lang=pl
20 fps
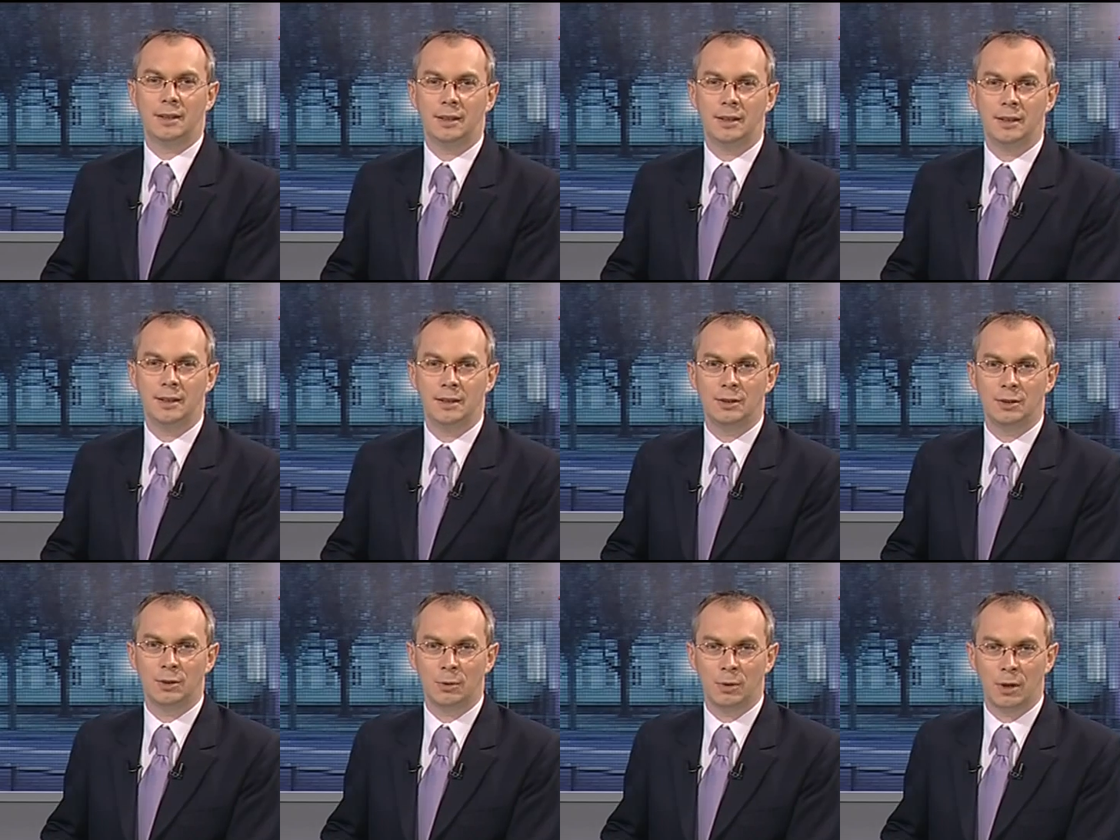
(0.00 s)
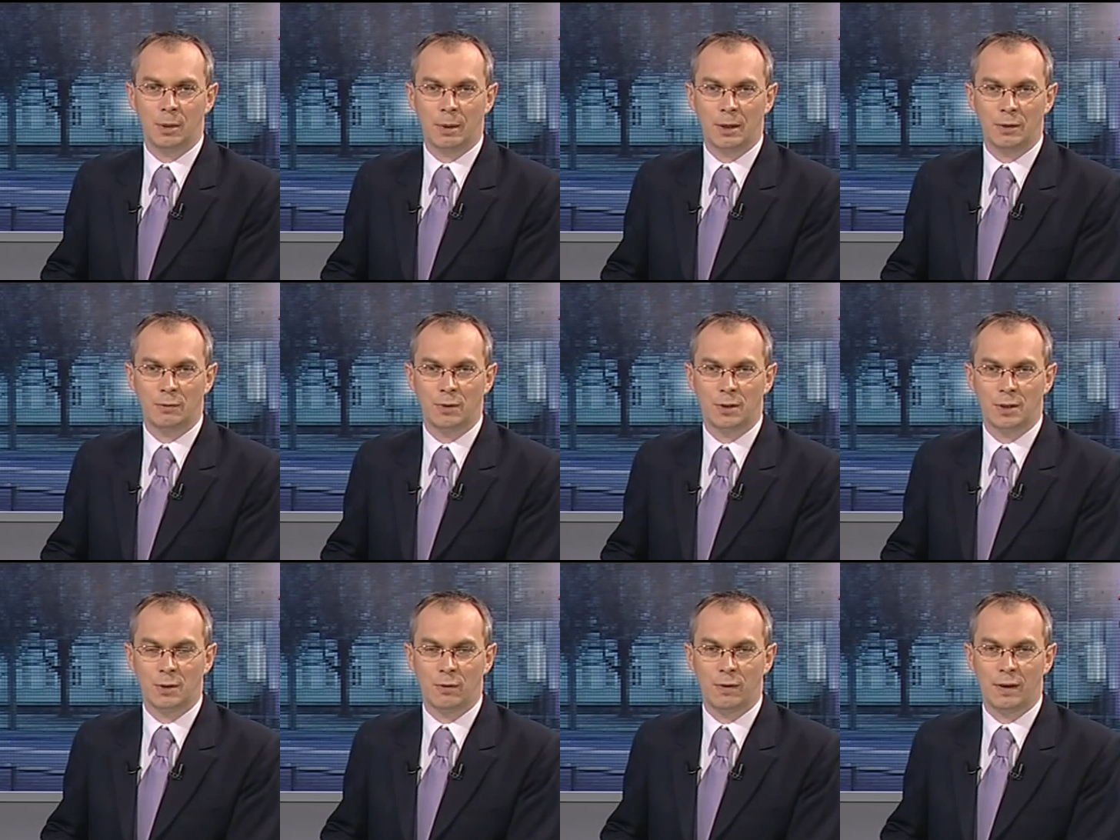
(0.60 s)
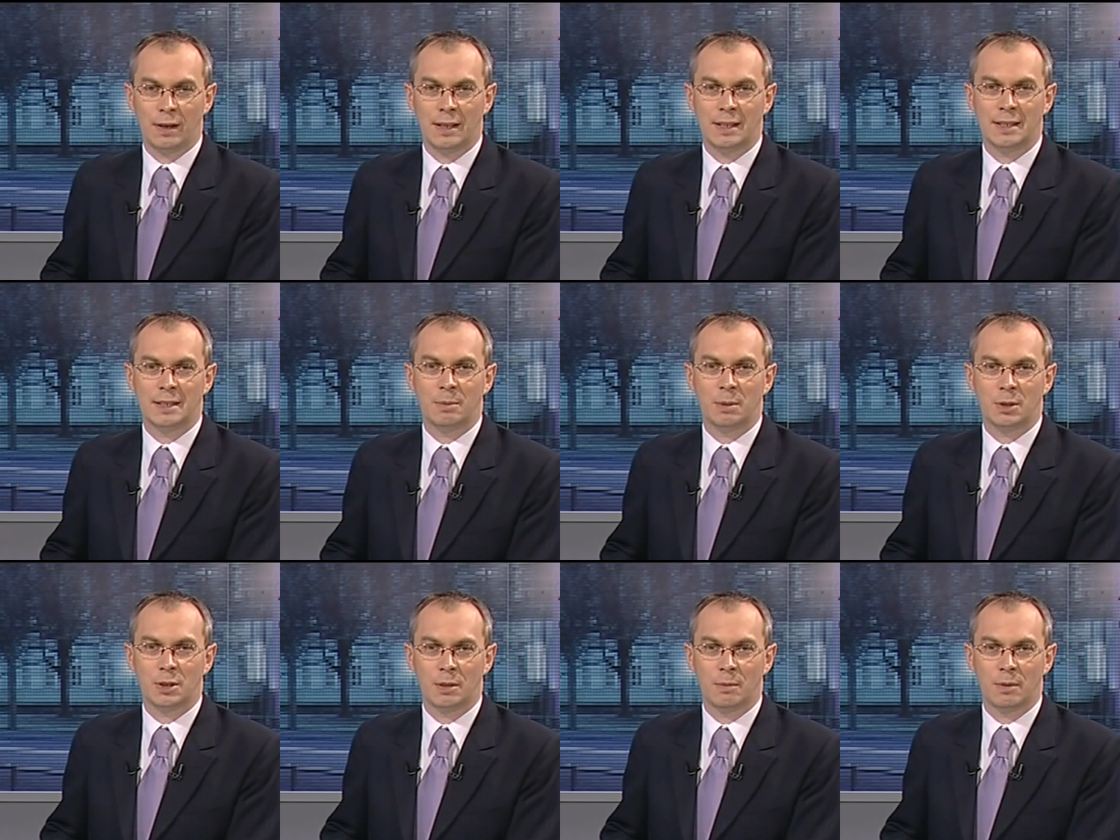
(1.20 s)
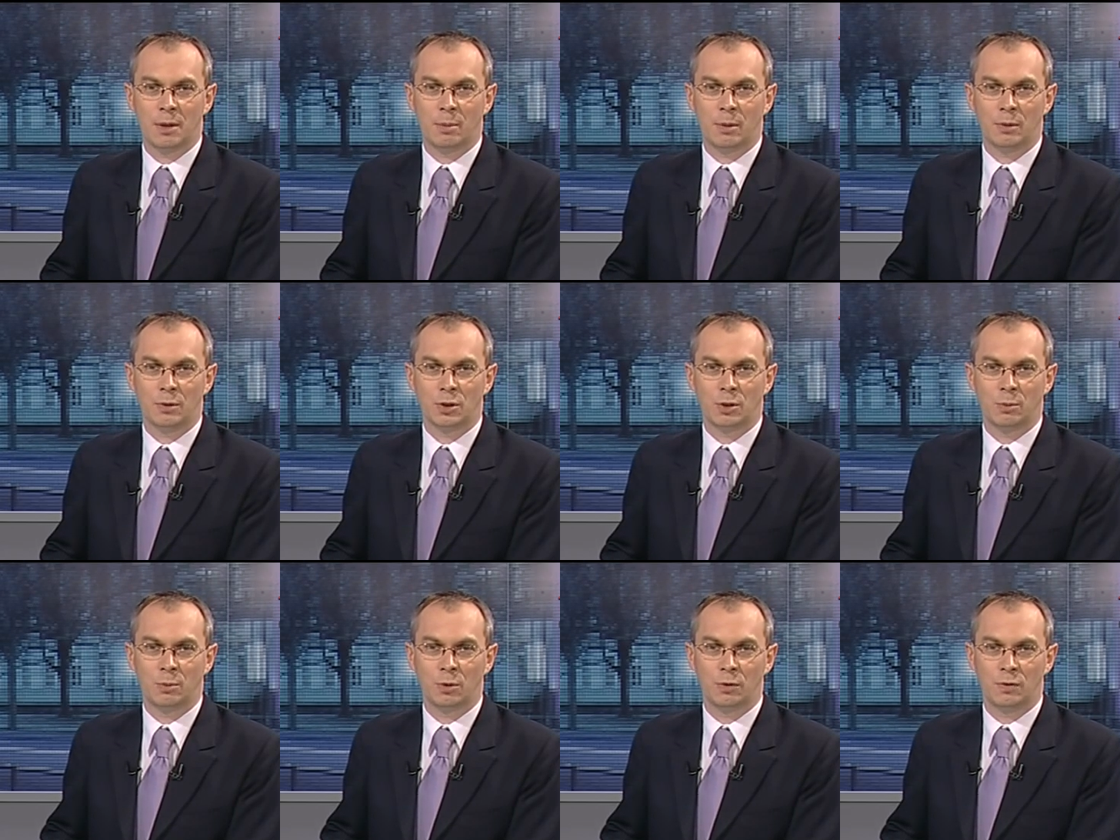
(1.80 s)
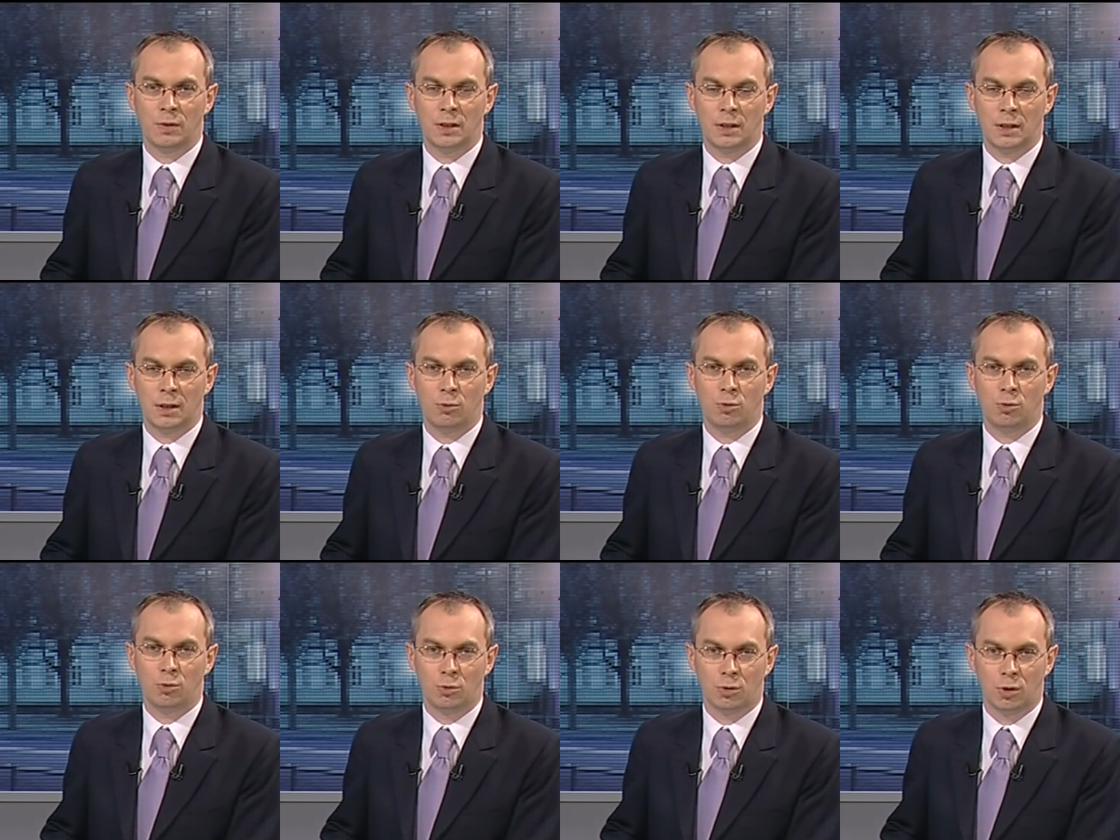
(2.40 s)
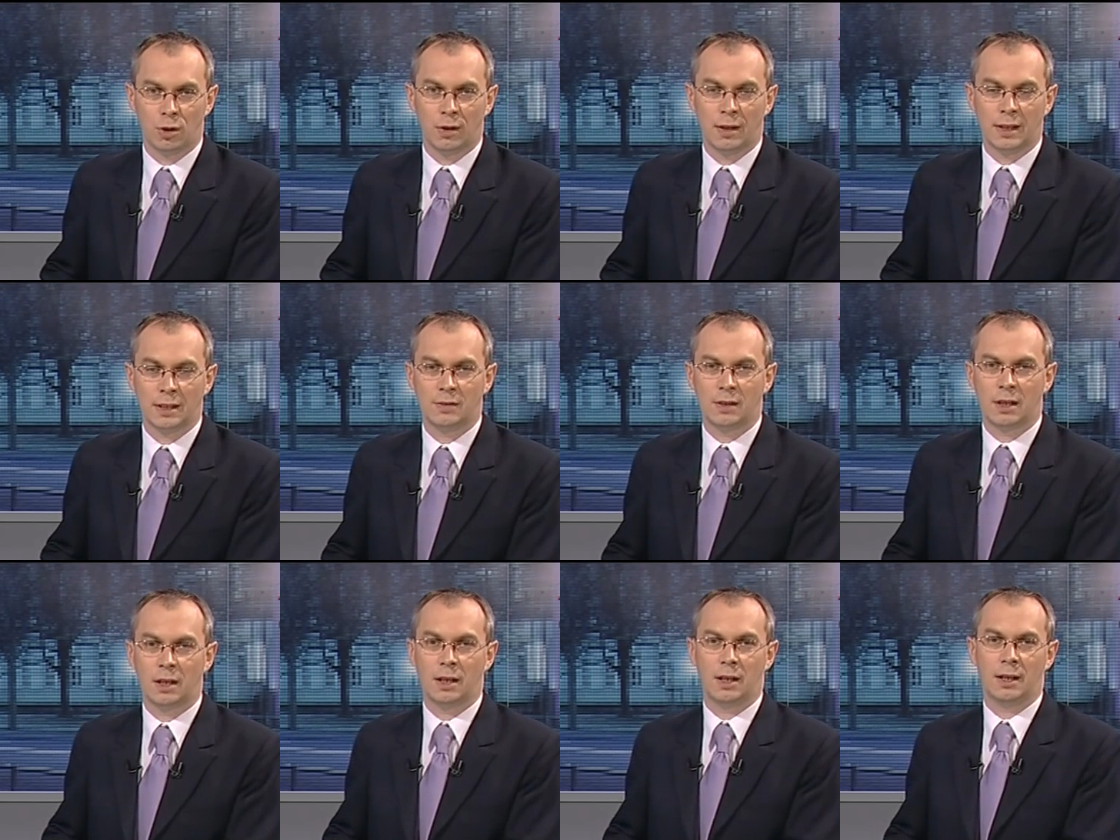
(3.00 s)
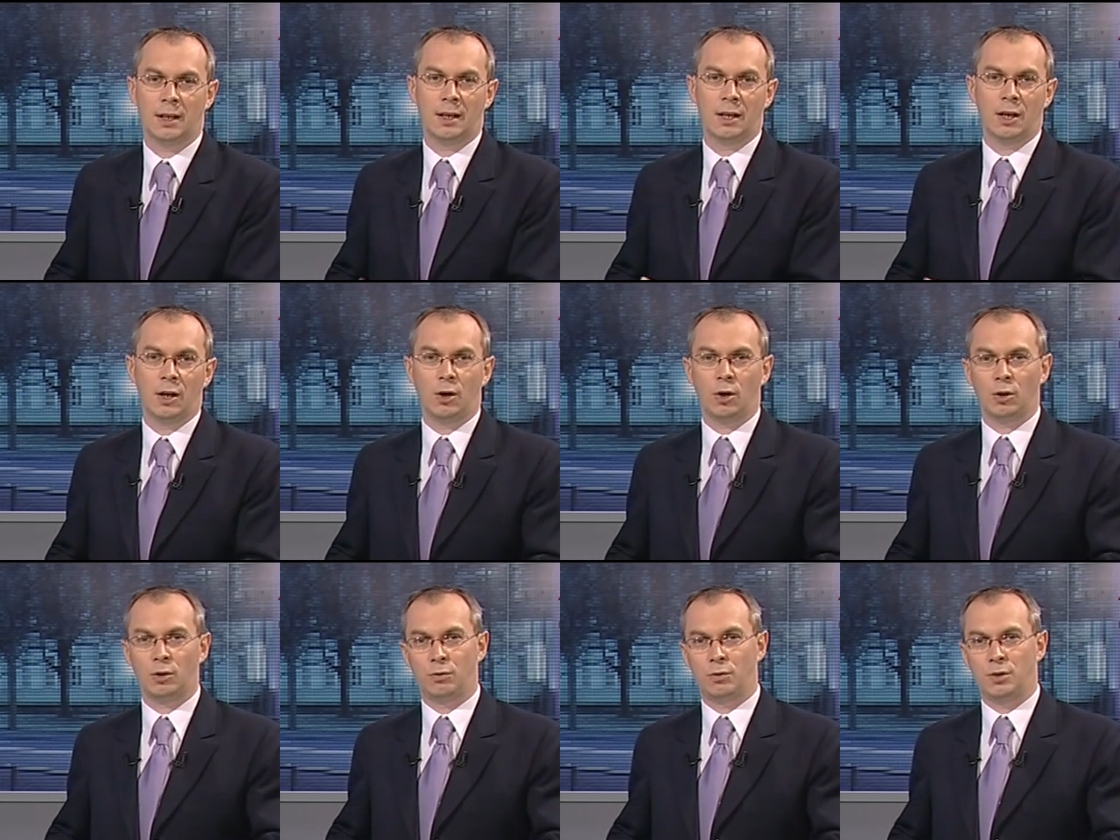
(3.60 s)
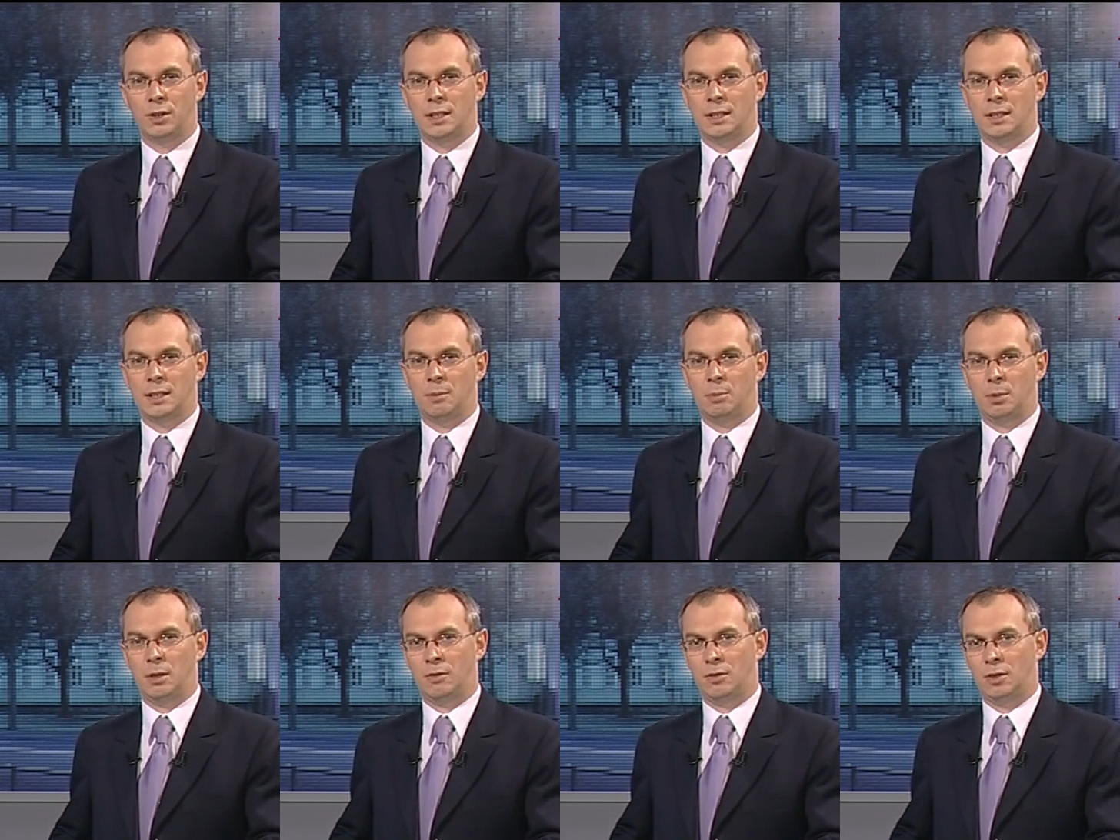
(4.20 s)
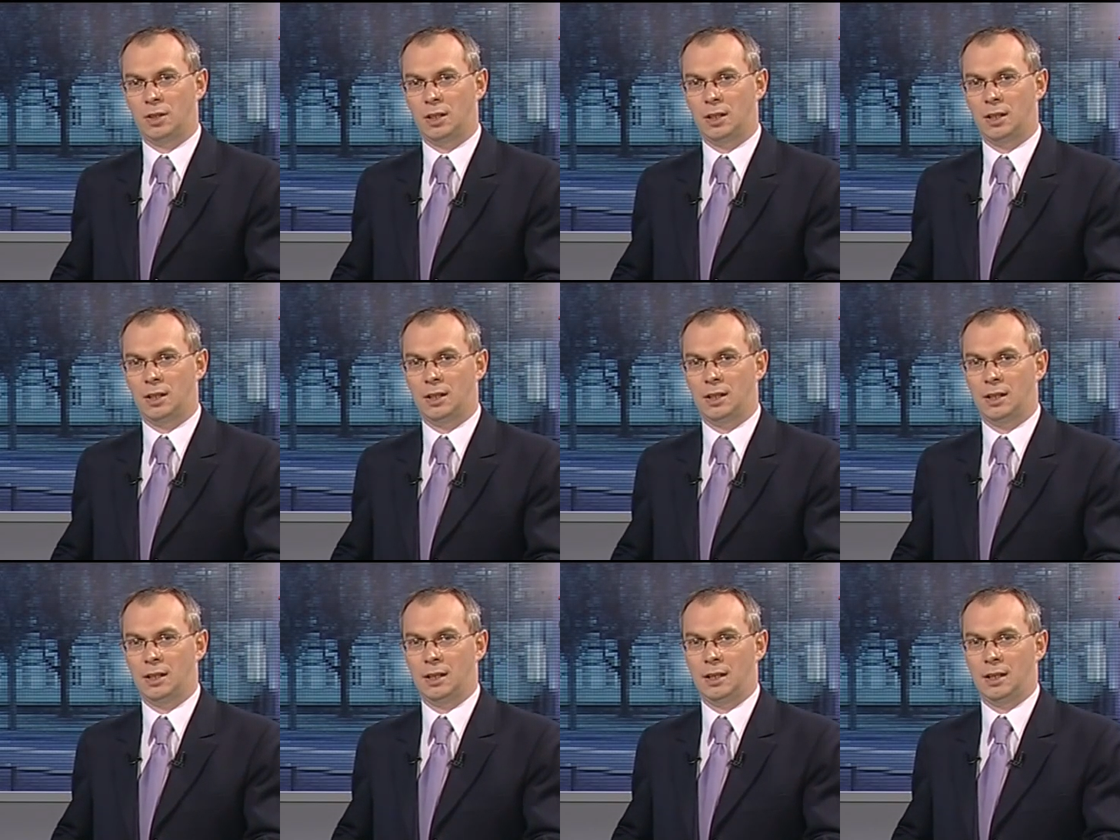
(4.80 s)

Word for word: I dziękuję Państwu za uwagę i zapraszam na Polski Punkt Widzenia już jutro, jak zwykle o 21.